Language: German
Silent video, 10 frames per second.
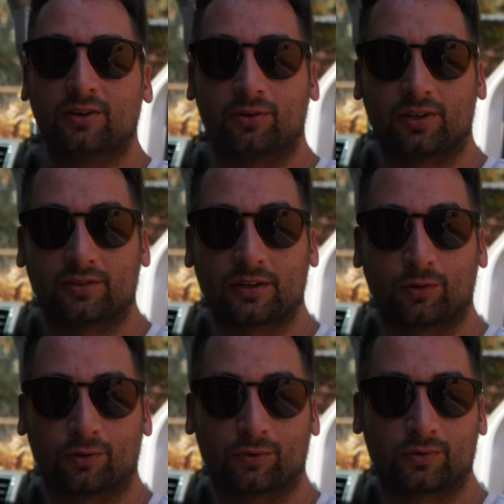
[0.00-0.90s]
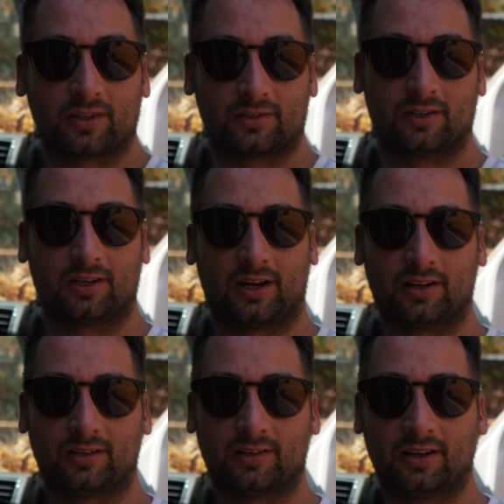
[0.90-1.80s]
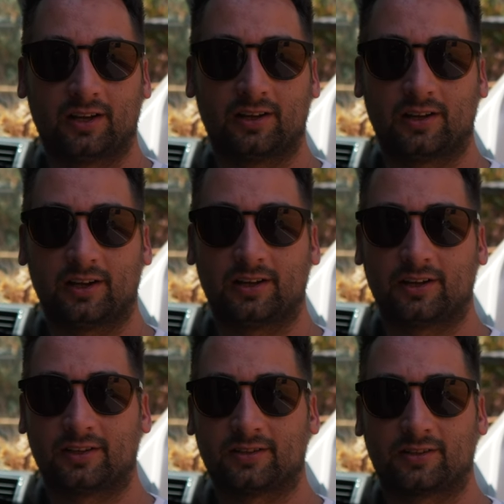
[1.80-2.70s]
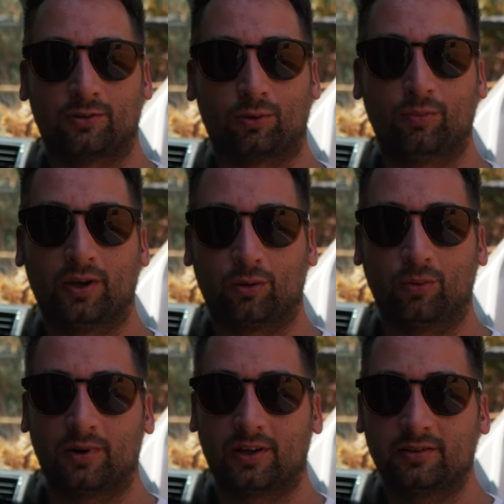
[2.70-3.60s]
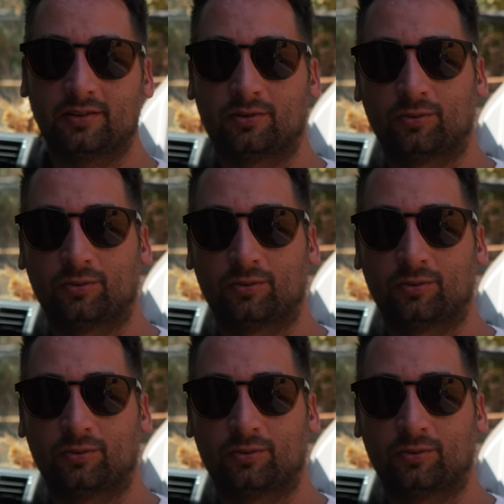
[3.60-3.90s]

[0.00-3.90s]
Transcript: Und deswegen gucken wir uns jetzt hier alle Highlights drumherum an,